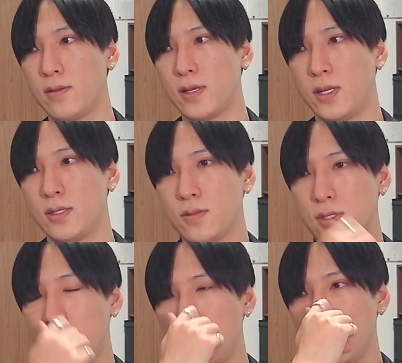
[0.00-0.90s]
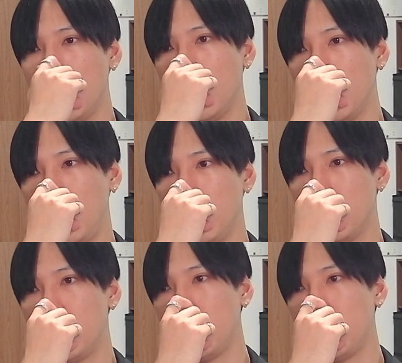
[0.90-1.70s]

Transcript: がね、少し変動するよう